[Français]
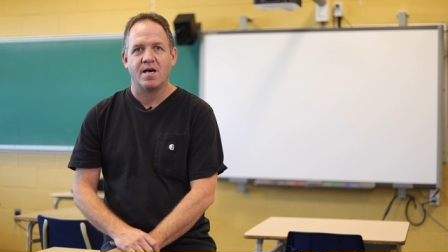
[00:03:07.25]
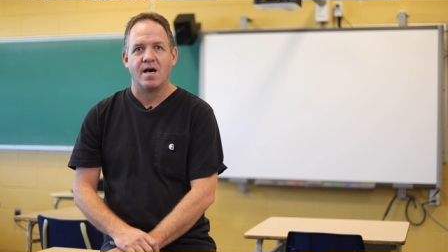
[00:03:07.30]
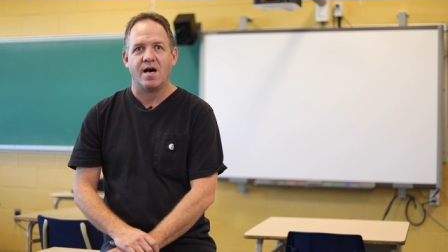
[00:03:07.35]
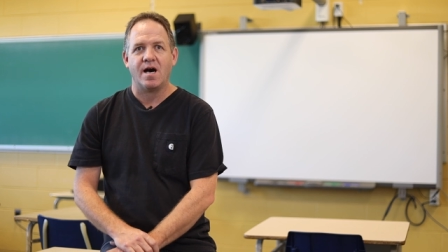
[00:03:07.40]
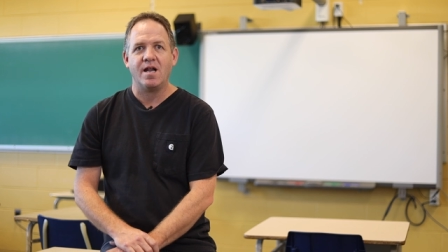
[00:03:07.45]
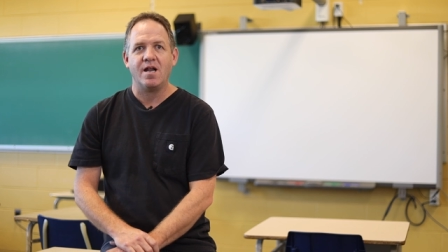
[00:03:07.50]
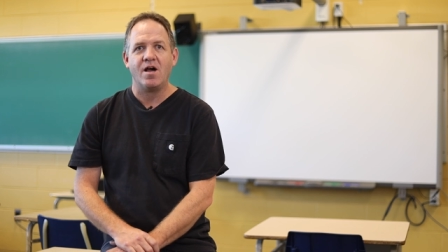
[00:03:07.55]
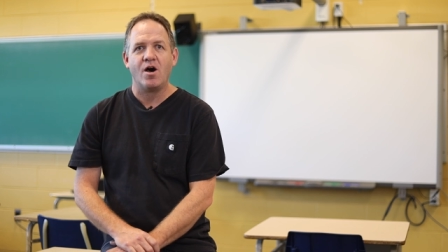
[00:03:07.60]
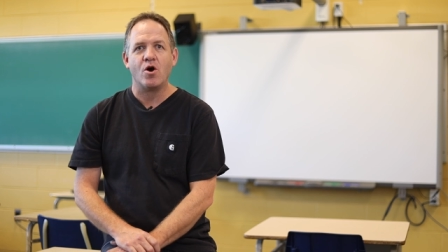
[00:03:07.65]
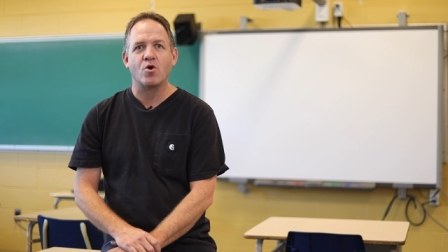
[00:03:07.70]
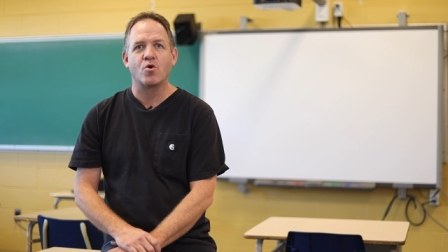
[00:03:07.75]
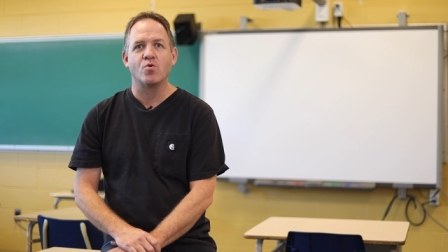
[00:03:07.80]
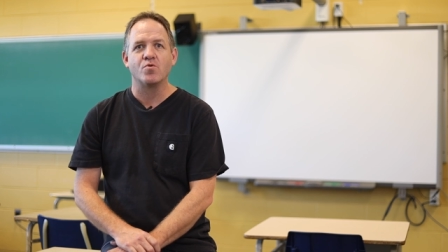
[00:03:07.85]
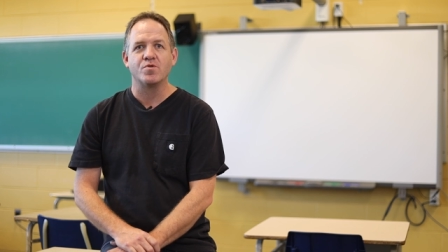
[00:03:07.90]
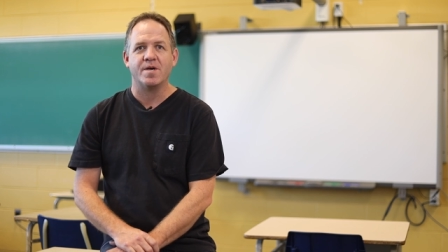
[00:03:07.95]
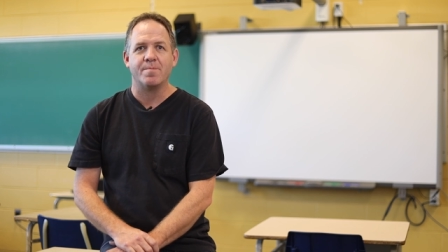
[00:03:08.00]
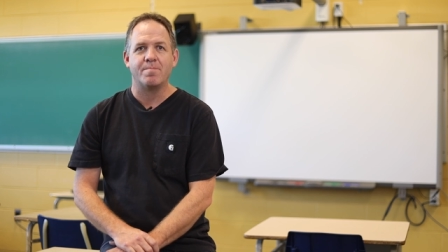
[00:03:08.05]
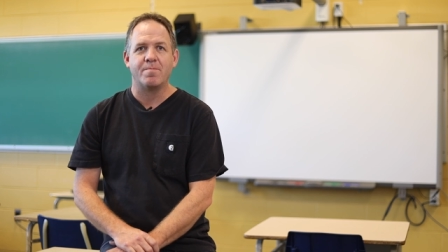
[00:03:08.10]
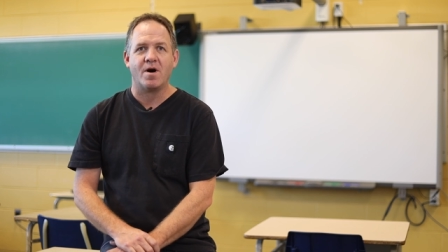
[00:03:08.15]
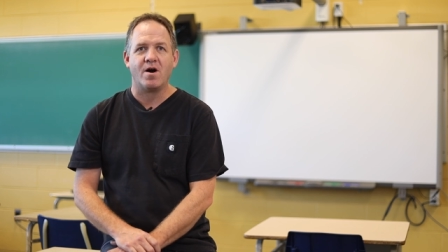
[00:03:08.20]
Alors qu'au
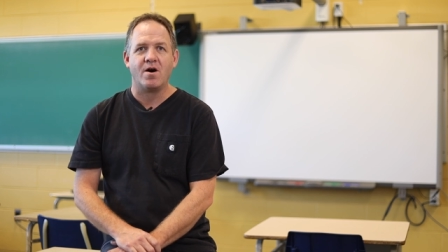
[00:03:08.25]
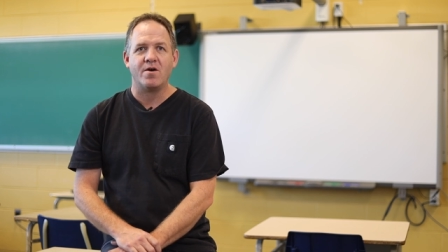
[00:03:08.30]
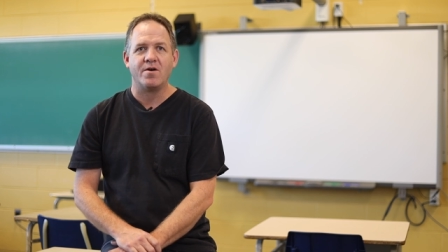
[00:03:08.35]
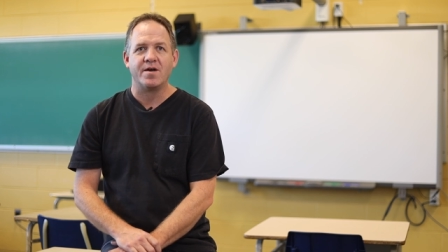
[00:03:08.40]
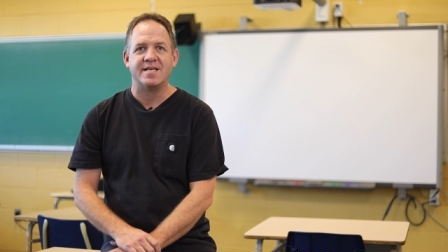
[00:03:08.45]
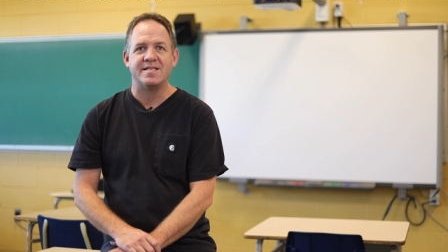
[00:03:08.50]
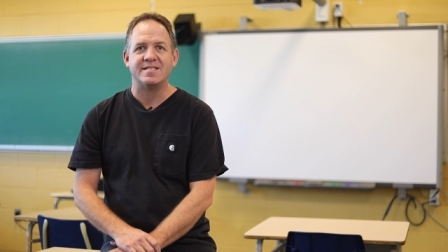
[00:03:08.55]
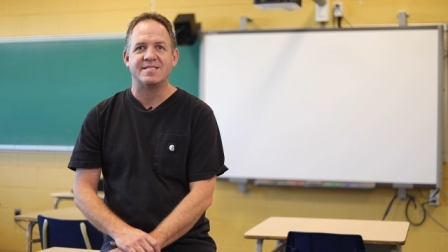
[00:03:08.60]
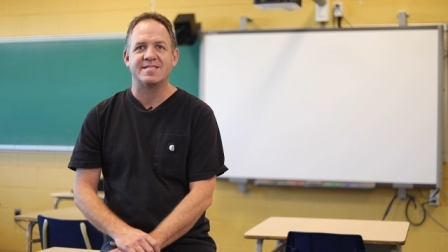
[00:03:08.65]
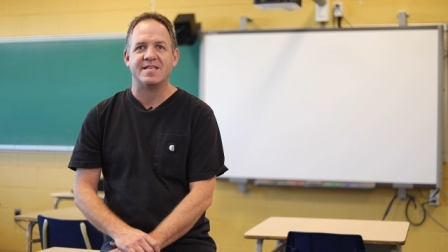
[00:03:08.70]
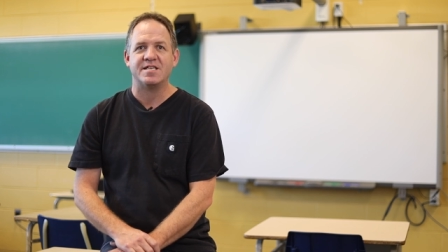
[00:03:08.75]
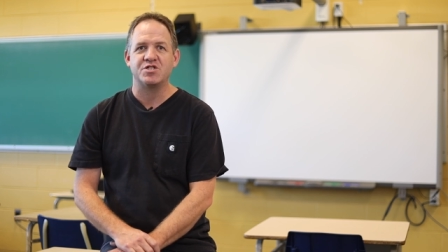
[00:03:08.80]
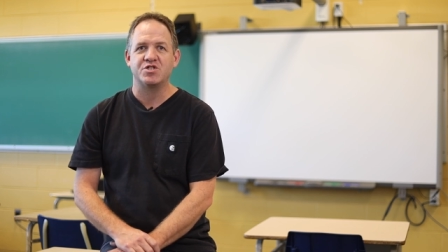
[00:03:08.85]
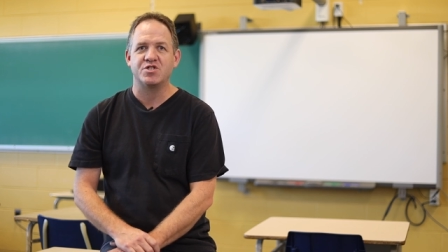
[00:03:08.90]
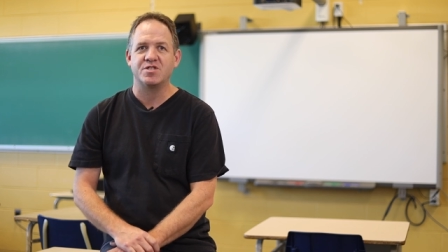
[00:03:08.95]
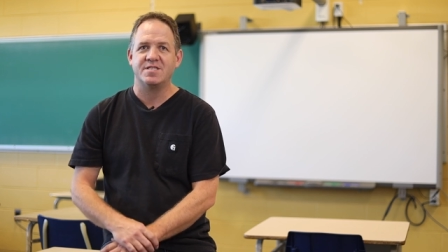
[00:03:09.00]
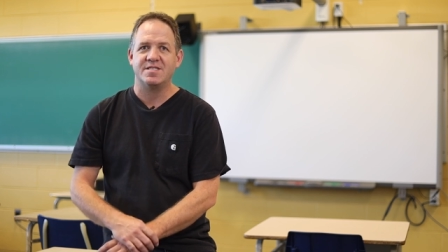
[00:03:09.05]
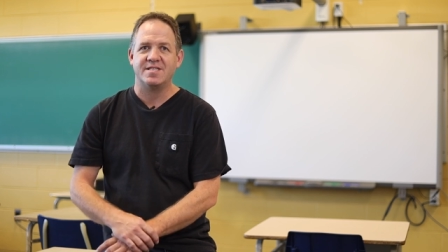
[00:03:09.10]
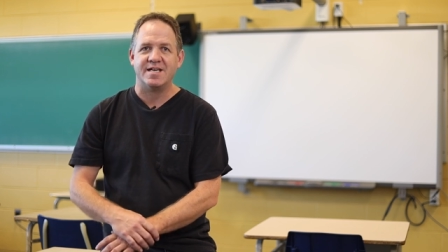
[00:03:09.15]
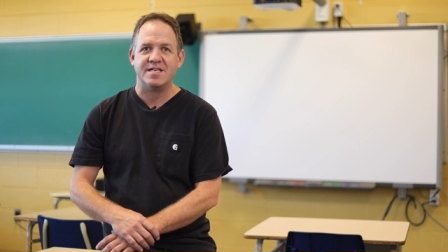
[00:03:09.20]
départ, il
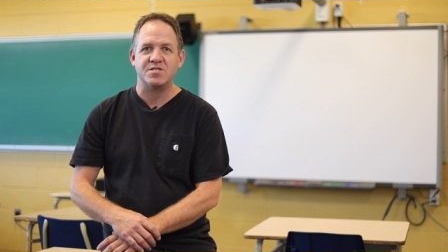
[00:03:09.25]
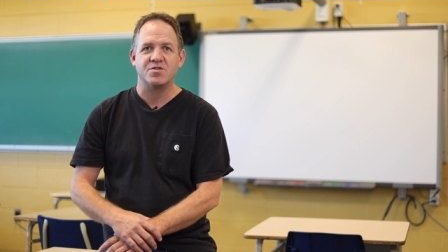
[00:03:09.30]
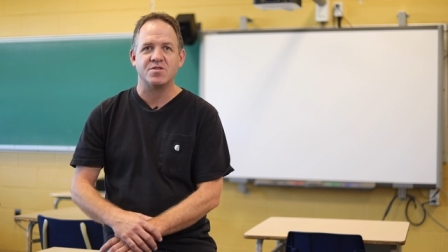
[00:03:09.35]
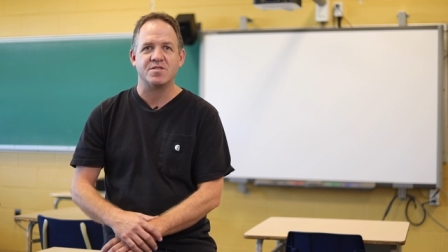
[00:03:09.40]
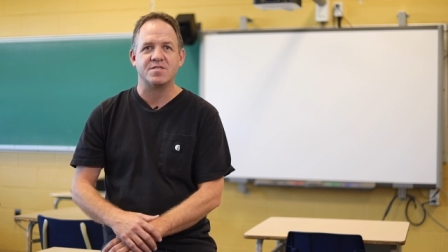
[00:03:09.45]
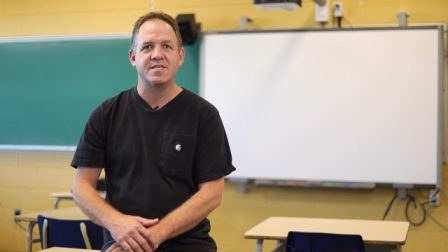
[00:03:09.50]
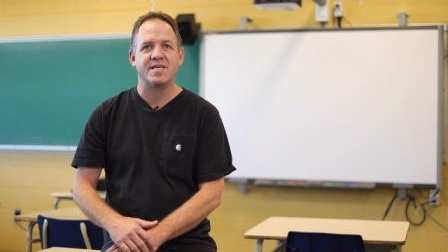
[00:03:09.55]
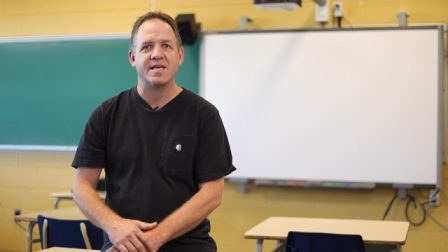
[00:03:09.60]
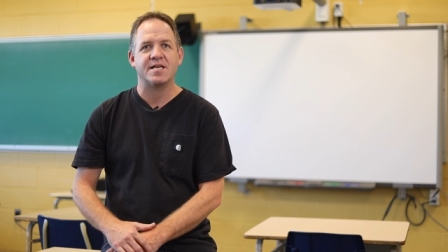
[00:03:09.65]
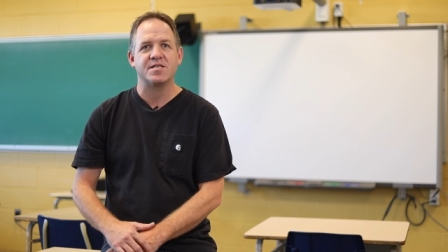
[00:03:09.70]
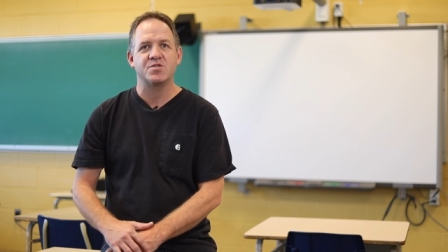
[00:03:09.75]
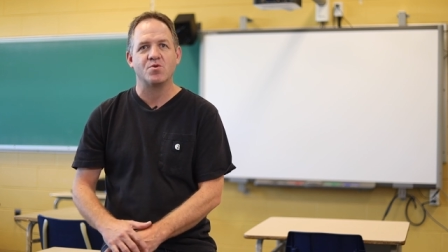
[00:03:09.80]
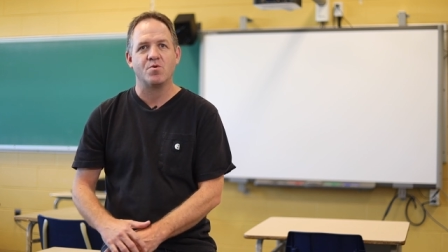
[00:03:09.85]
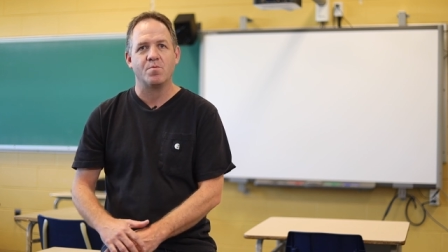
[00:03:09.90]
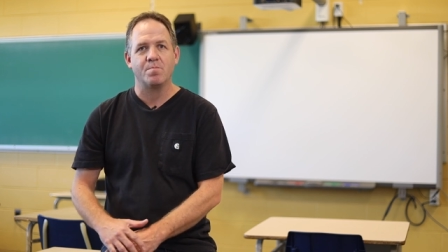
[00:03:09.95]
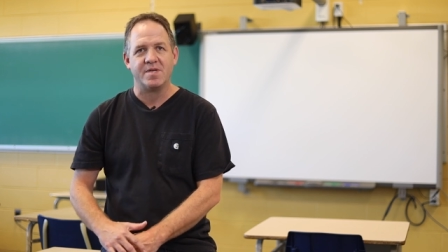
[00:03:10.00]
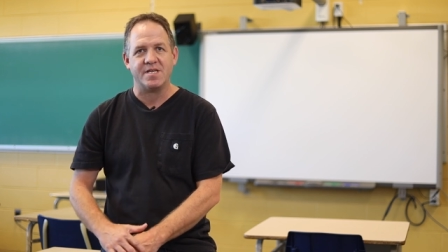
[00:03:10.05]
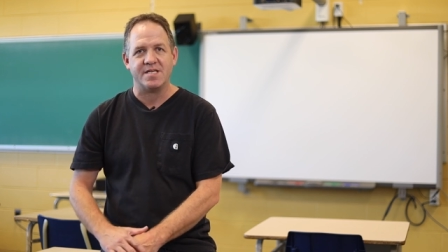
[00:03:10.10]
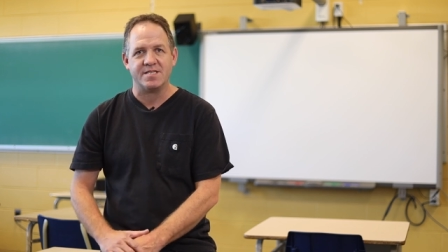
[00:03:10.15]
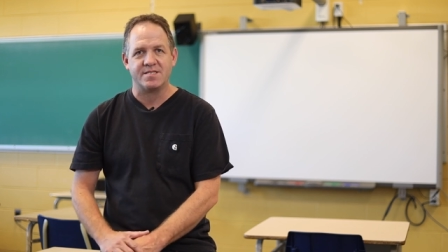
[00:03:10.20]
s'agit d'associations
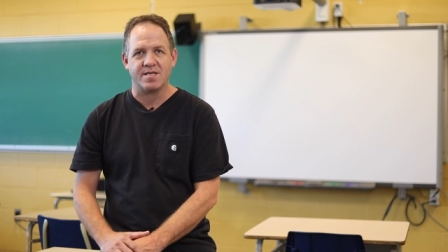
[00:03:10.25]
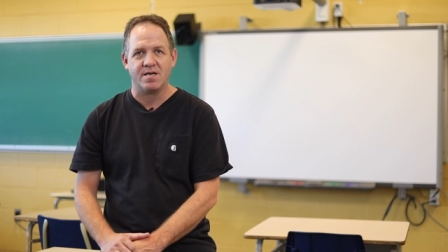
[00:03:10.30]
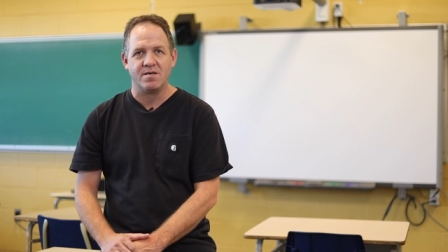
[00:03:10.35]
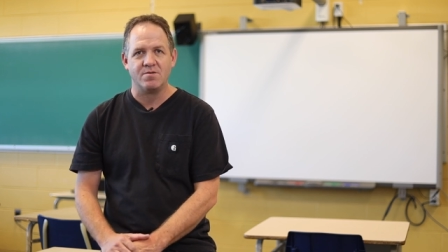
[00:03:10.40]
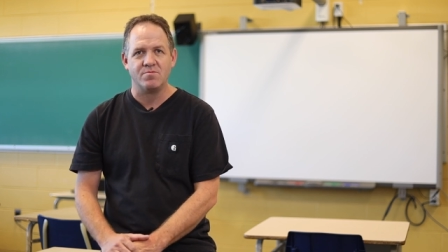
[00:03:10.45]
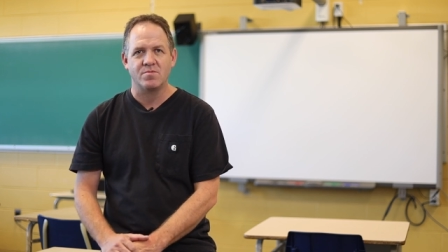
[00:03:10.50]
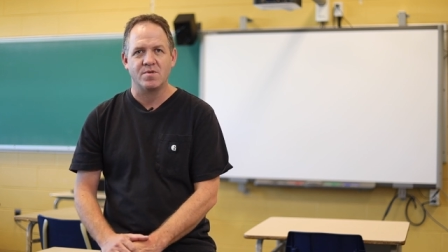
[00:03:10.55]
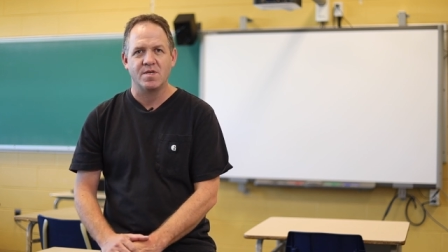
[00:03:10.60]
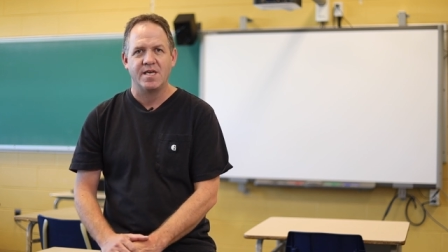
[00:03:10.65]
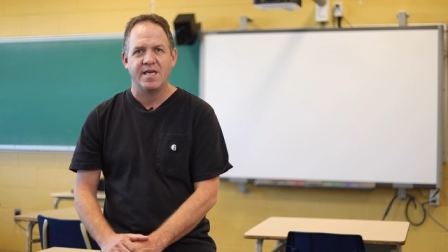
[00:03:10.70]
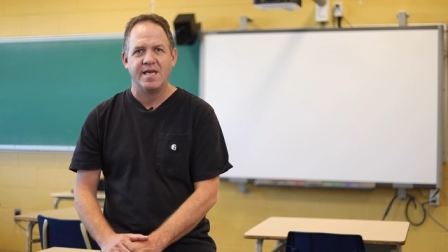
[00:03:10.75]
militantes,